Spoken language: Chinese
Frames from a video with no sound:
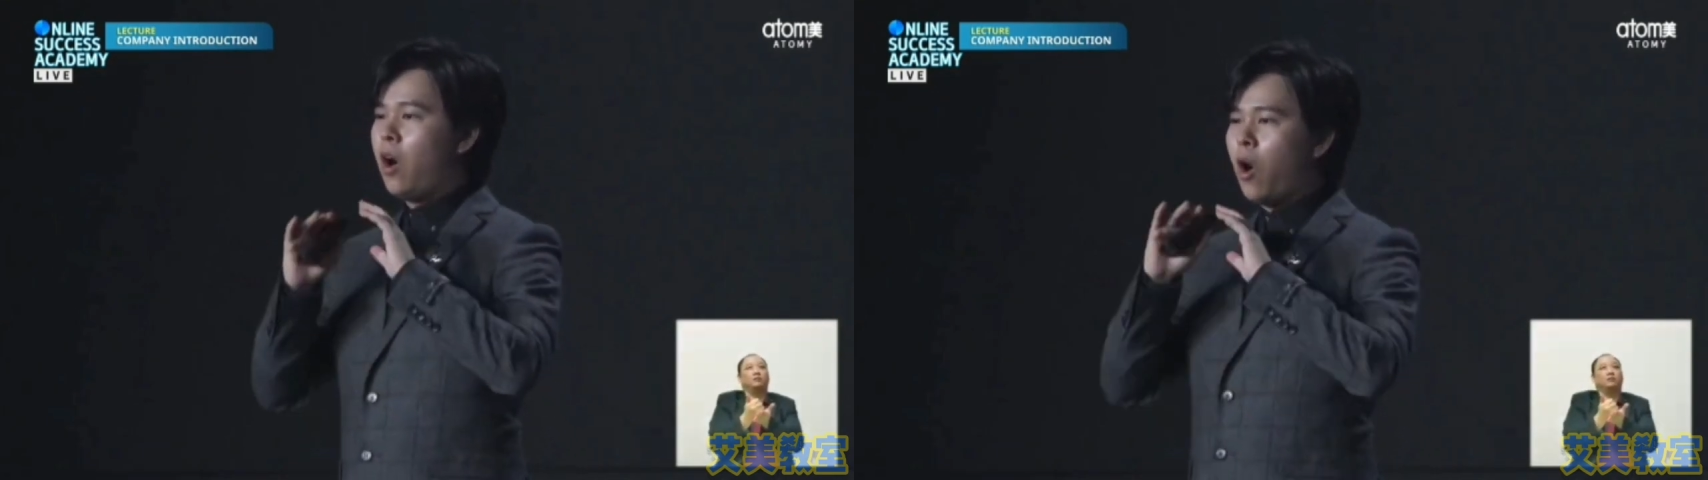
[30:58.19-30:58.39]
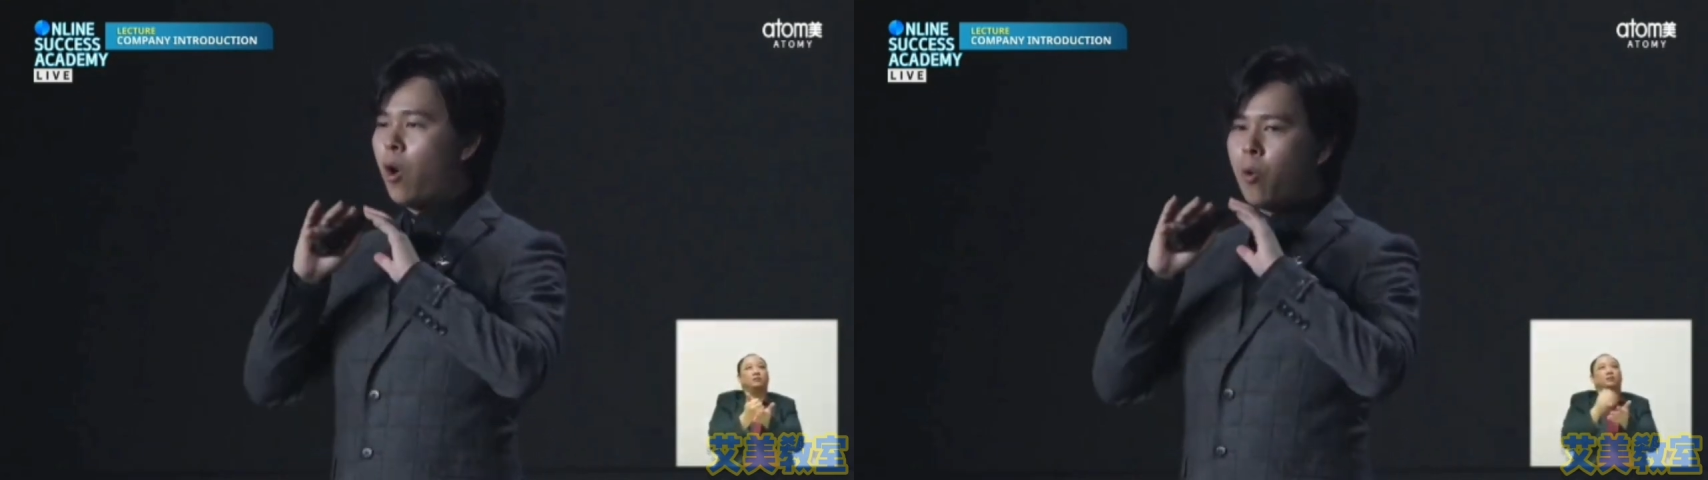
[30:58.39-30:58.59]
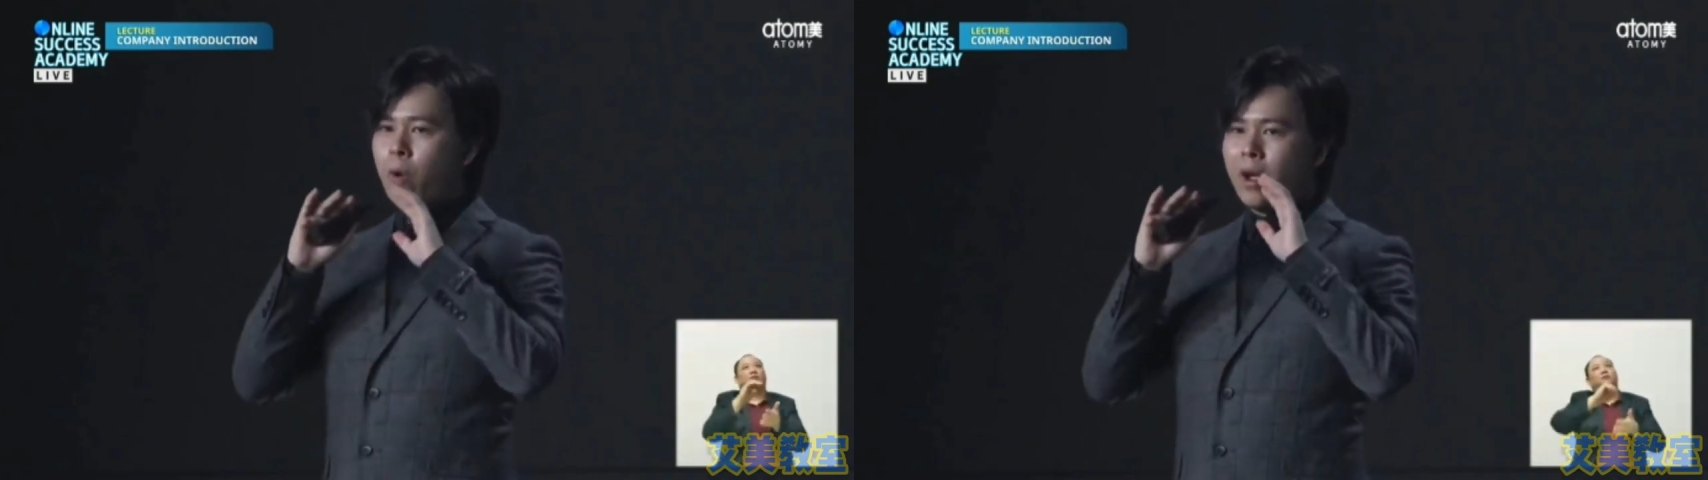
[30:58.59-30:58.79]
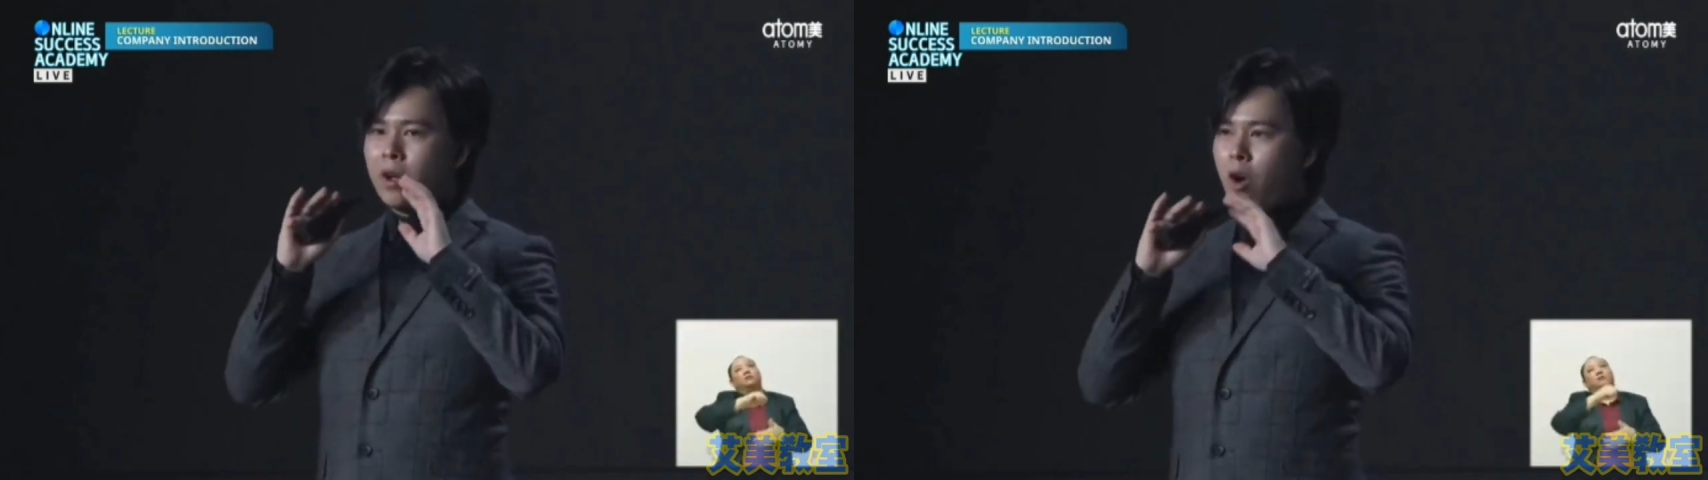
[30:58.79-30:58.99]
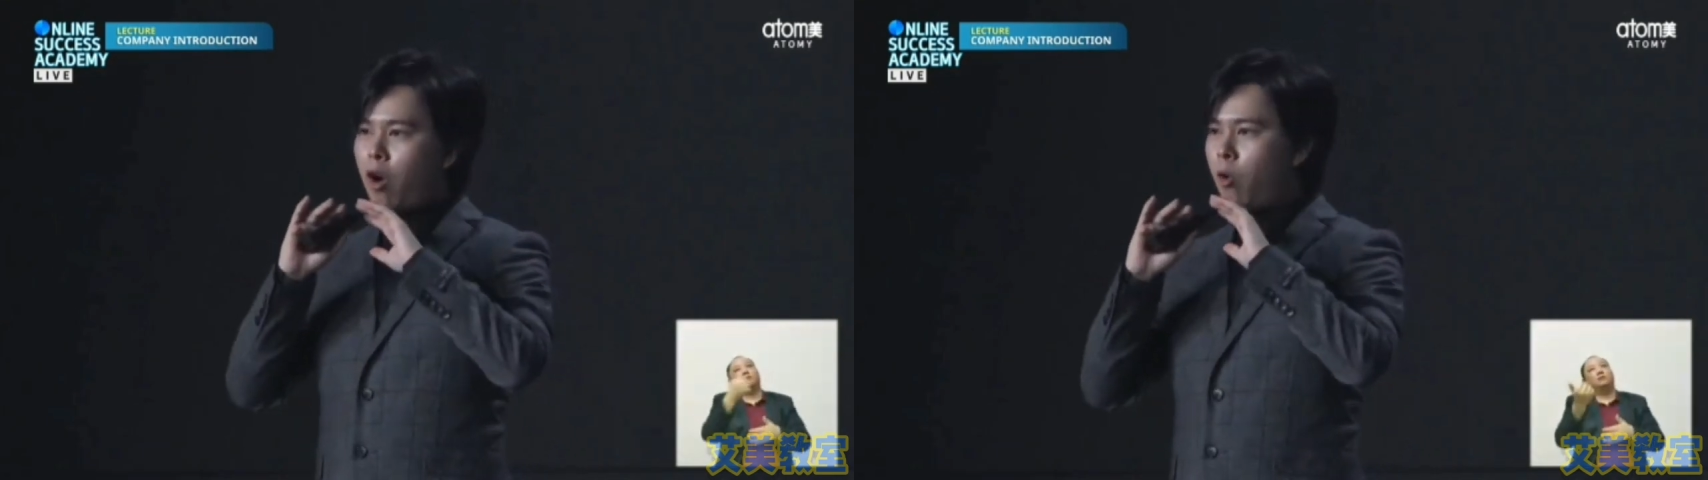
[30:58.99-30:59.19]
O
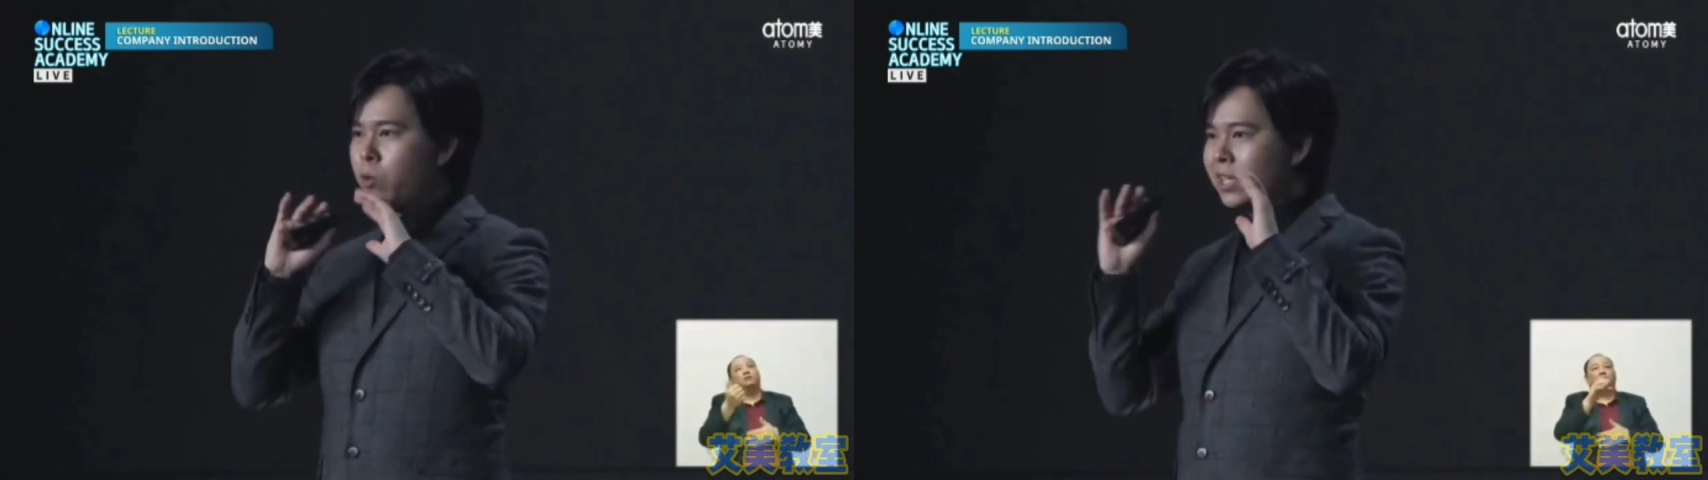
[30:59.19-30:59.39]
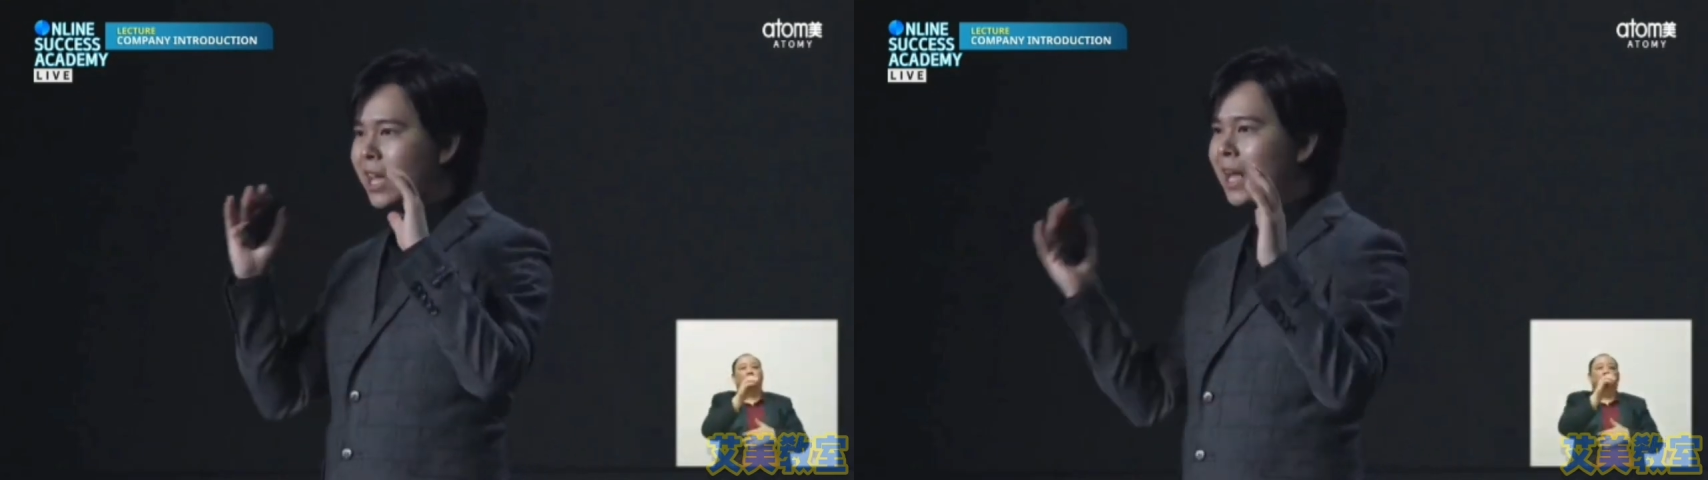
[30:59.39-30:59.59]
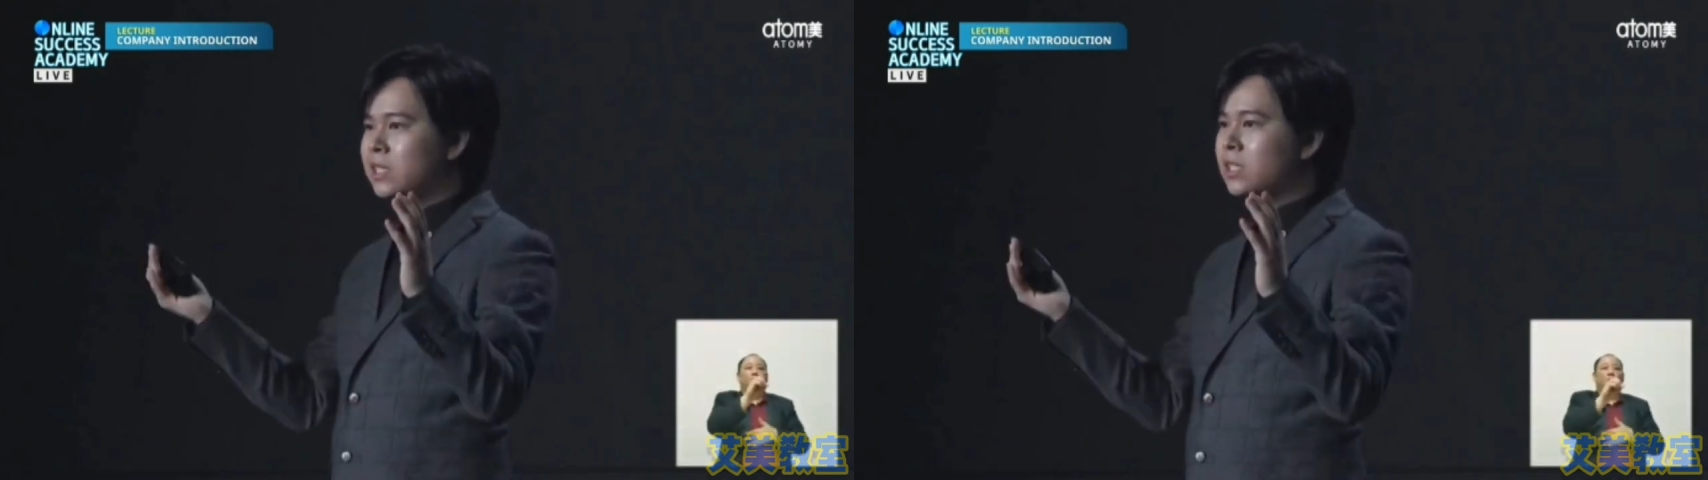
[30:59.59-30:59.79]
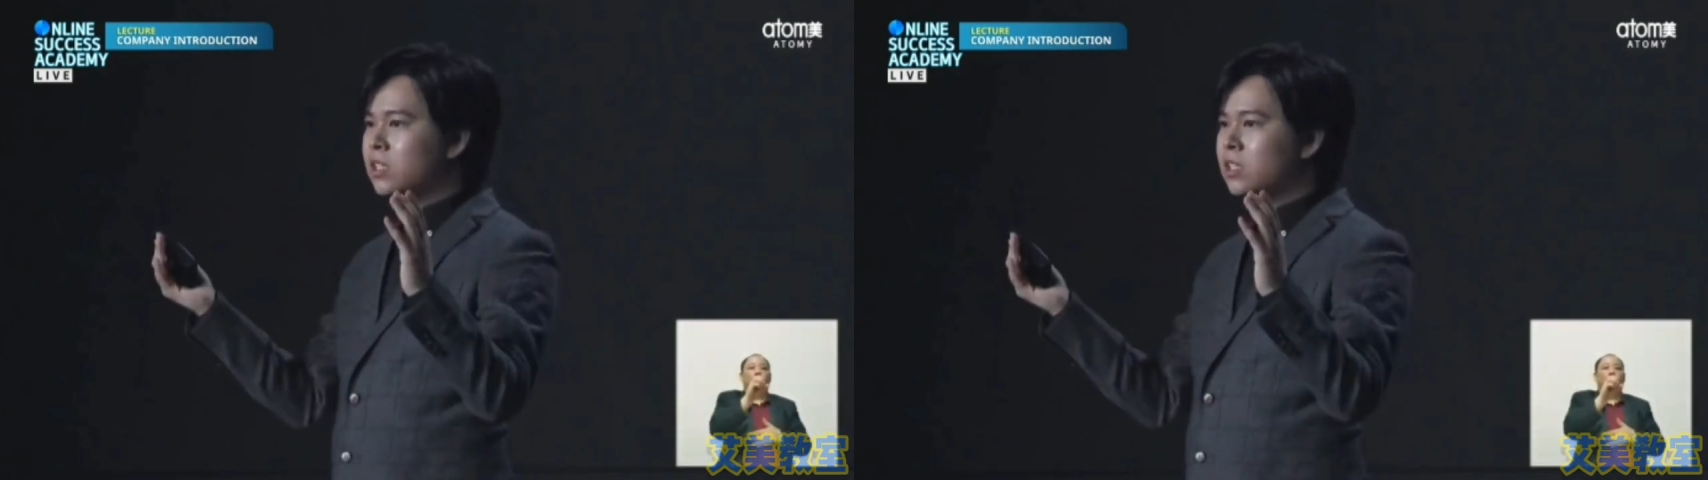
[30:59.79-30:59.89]
ODS，